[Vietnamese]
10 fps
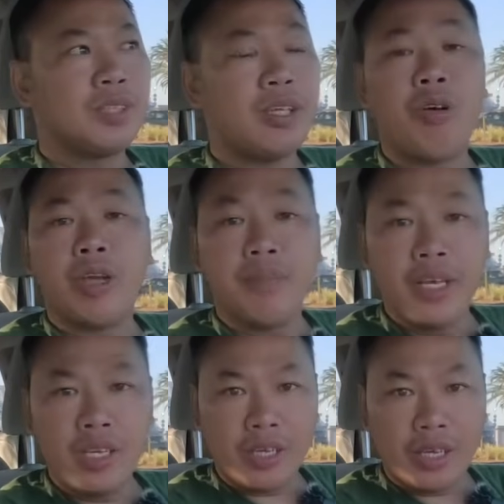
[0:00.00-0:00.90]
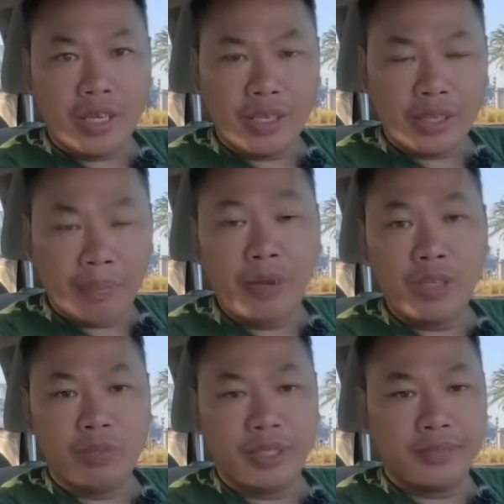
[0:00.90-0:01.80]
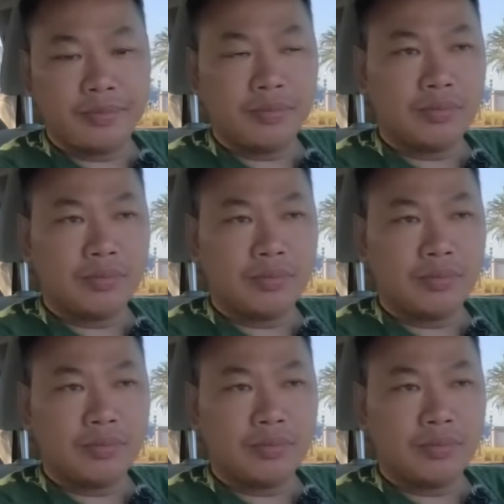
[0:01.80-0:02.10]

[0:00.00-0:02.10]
cái huyền bí cái tâm linh của mình